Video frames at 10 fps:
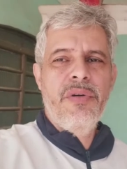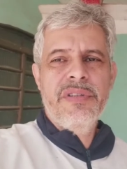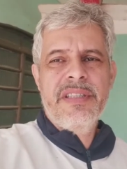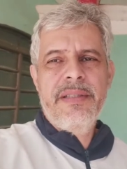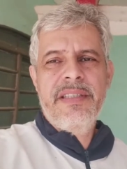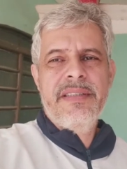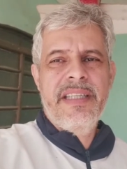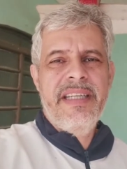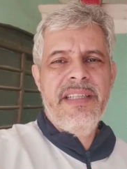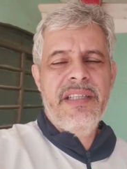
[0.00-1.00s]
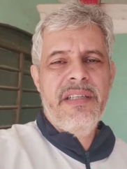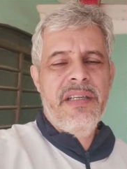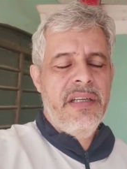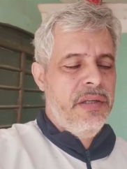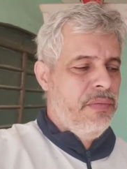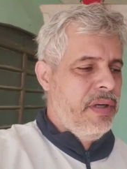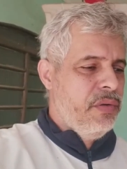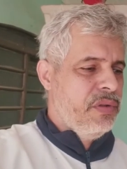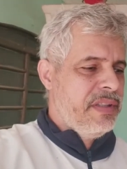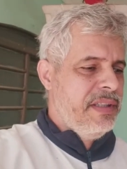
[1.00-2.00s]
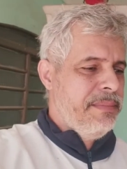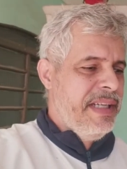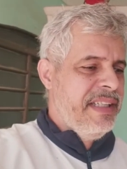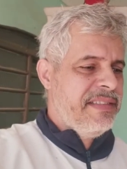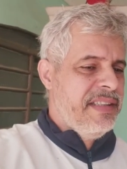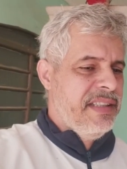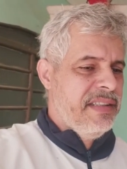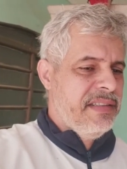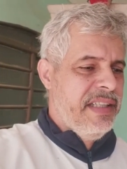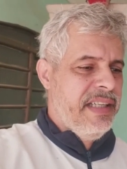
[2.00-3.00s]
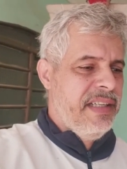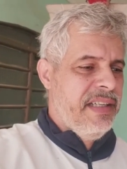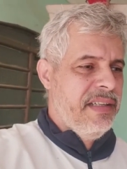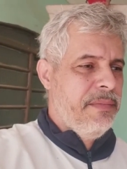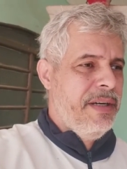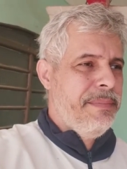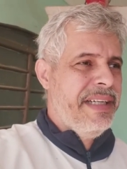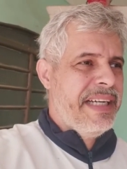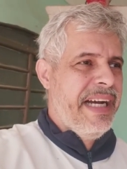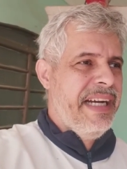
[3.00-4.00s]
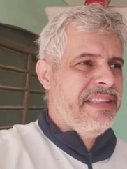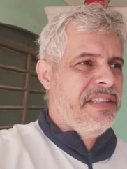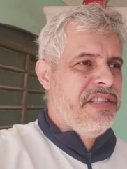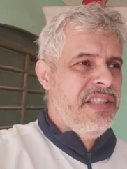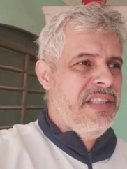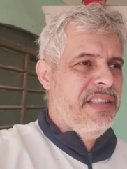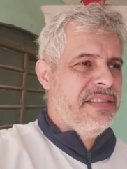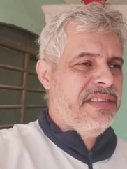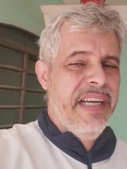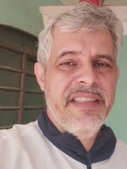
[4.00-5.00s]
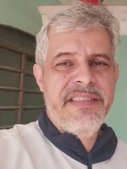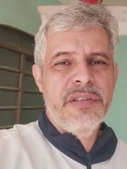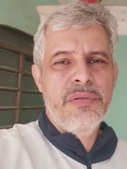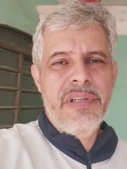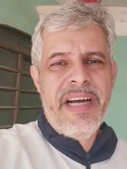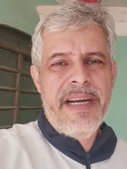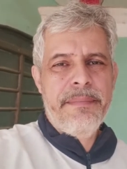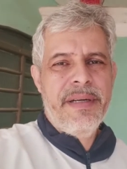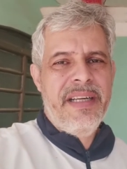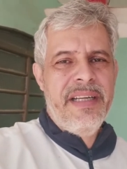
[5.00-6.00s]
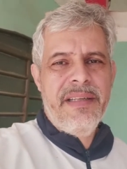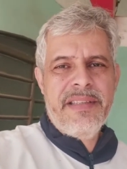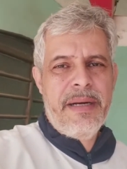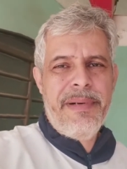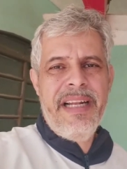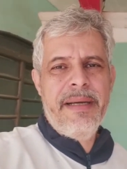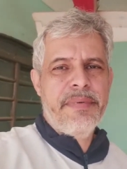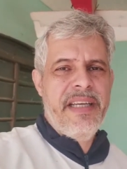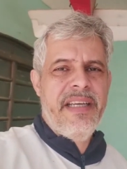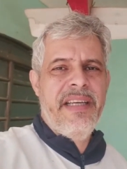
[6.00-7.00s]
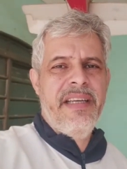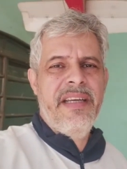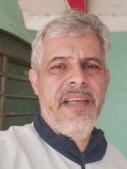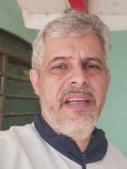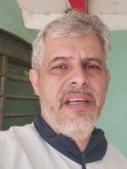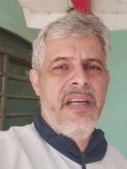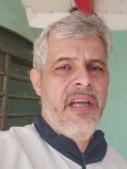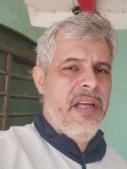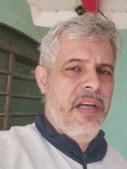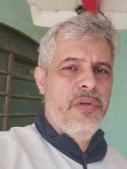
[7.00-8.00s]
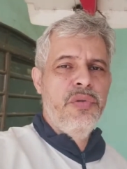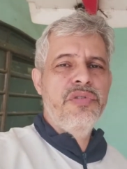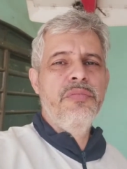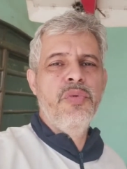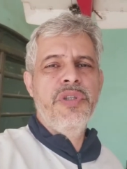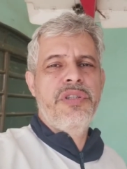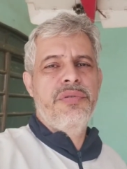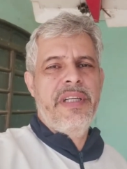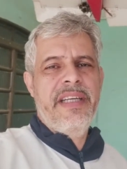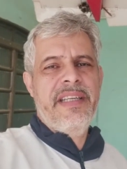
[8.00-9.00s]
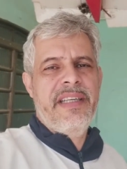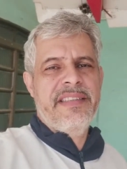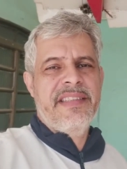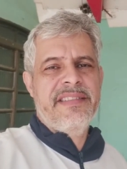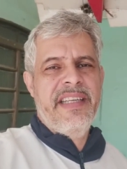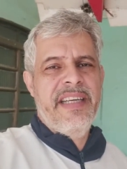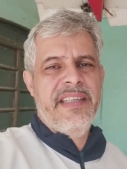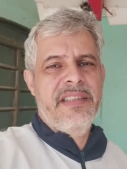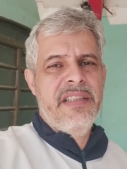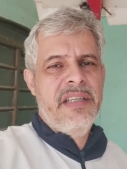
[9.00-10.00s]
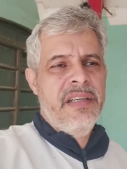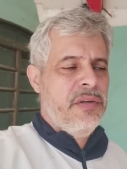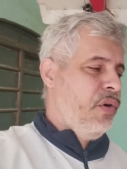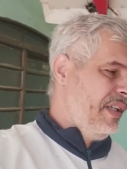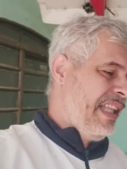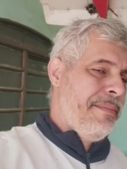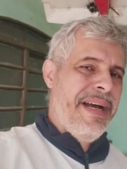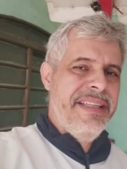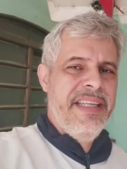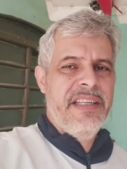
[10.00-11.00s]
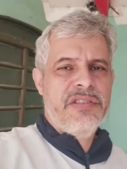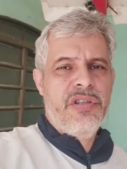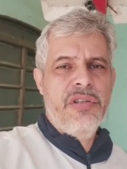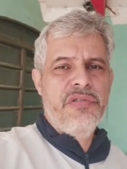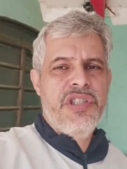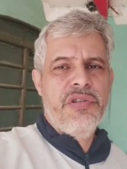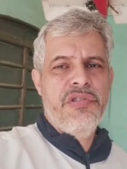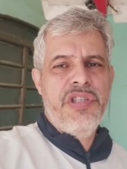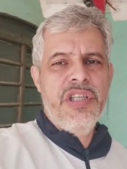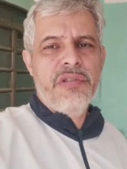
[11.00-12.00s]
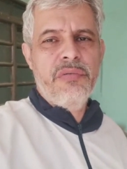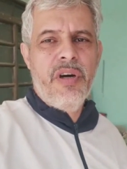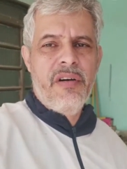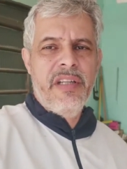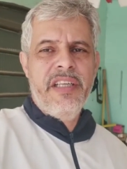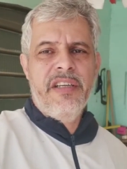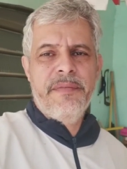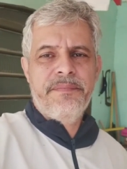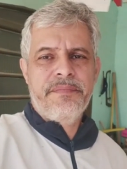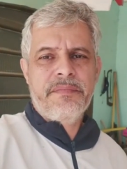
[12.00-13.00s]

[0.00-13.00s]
outra, né? Uma outra mesa, né? Uma bancada de serra circular para trabalhar, porque eu uso muito, né? Essa serra. Cortar madeira só no tico-tico, igual ali, ó.